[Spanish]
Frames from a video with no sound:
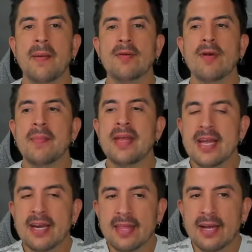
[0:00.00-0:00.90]
a mí una
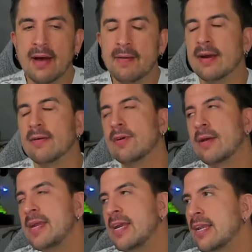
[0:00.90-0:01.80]
mierda... A ver,
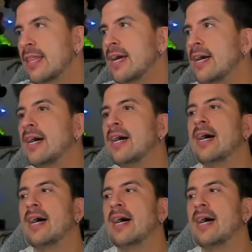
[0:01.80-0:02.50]
una mierda...